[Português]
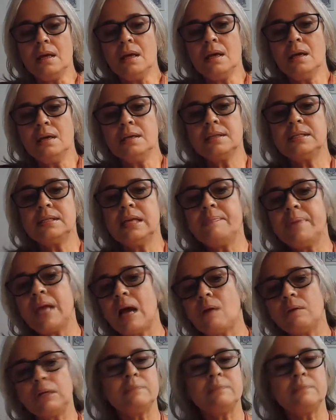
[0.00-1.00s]
sempre
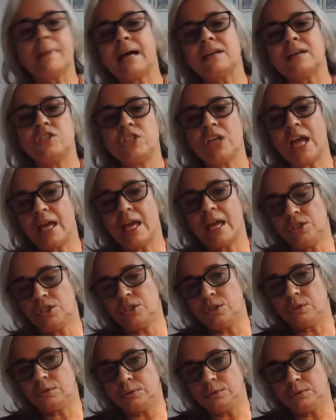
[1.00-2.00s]
é um
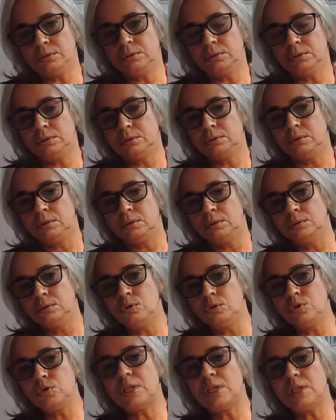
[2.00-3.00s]
imagético,
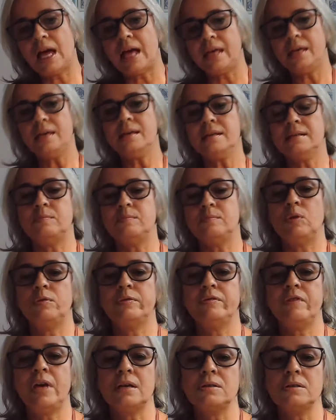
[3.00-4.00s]
no judaísmo, eu
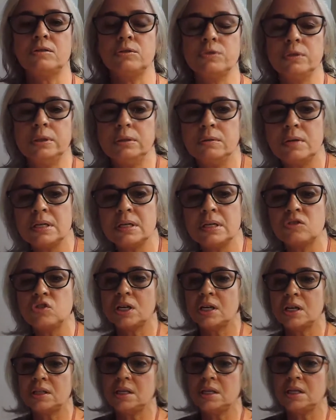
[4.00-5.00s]
vejo, e no
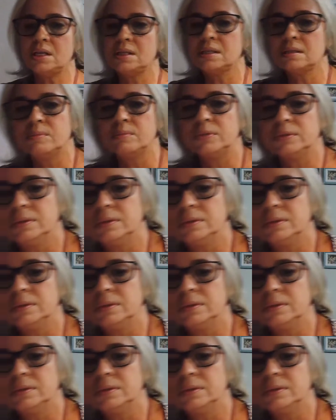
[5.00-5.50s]
cristianismo.